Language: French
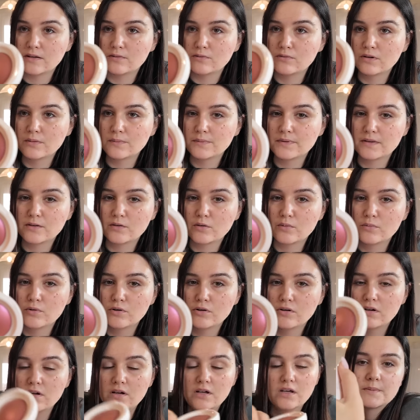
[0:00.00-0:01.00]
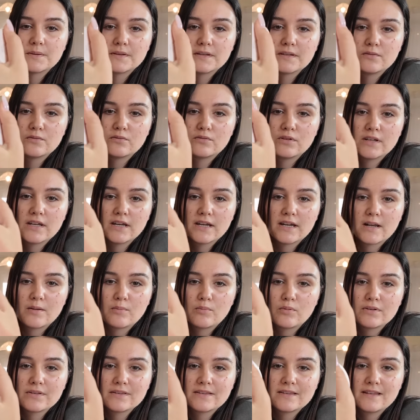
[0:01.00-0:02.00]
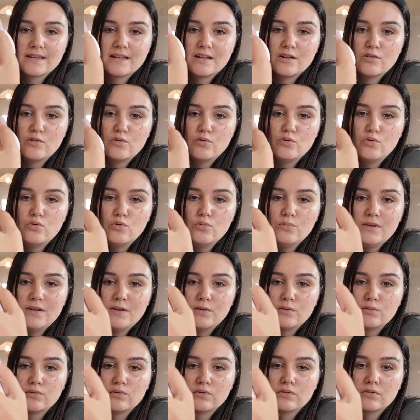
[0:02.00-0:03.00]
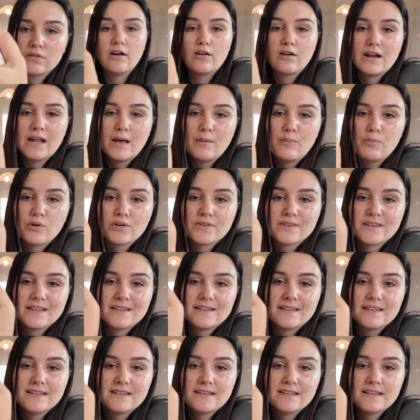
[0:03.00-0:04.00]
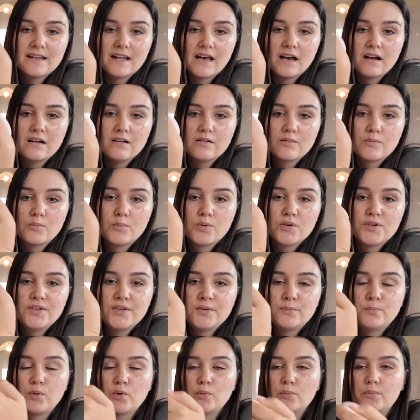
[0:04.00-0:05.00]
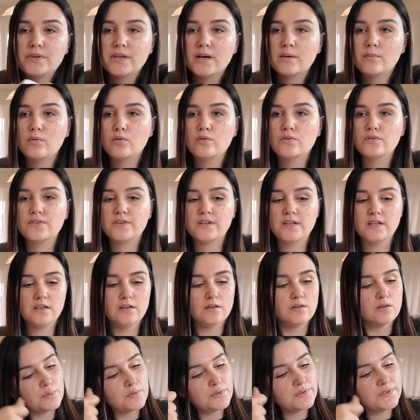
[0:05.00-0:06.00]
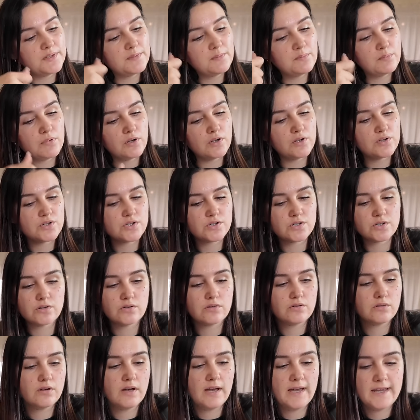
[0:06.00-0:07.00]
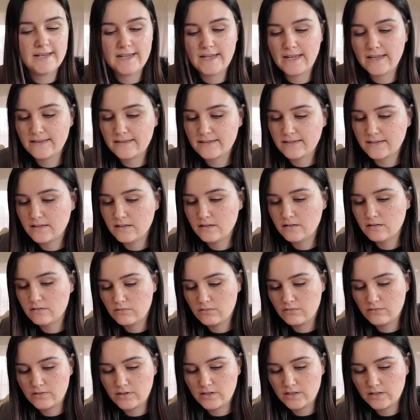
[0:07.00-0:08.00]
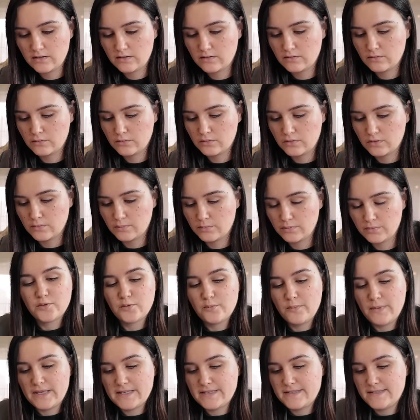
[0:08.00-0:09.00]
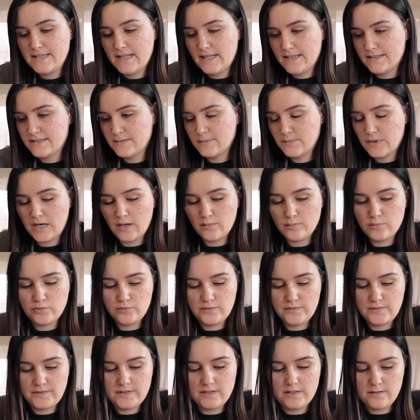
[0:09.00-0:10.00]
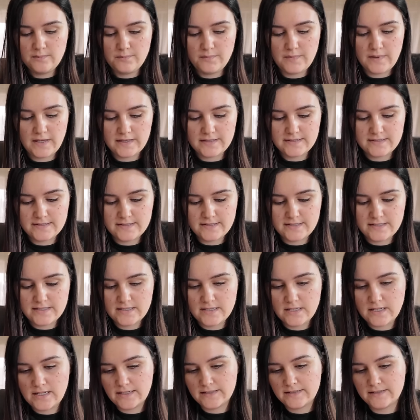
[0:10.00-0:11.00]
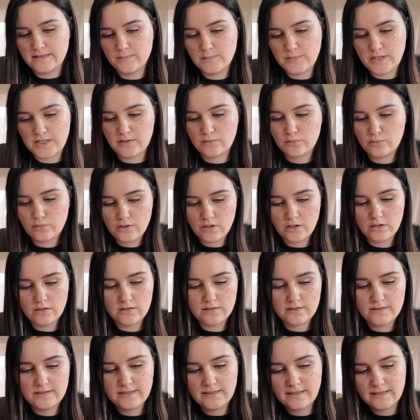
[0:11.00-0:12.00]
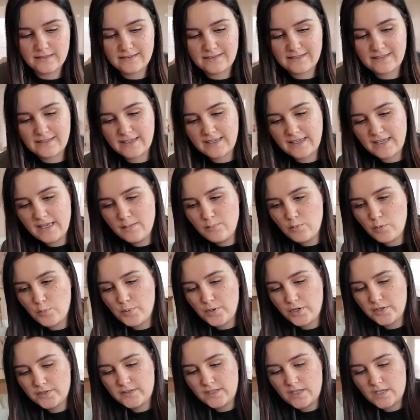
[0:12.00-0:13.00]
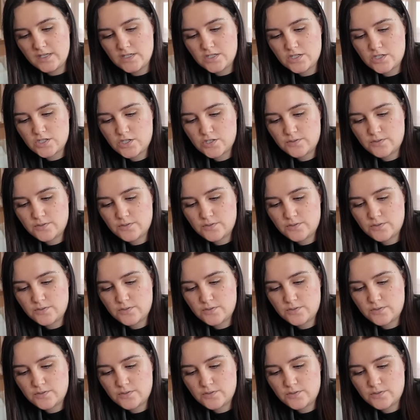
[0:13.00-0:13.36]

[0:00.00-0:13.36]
t'as vu comme c'est trop beau Je sais pas si vous voyez à quel point c'est lumineux. Alors là, pour cet été-là, petite peau bien bronzée, petit blush euh, highlighté, on va être au top. Donc merci la team Rare Beauty, merci la team Nightwork, Work, c'est un très beau portage.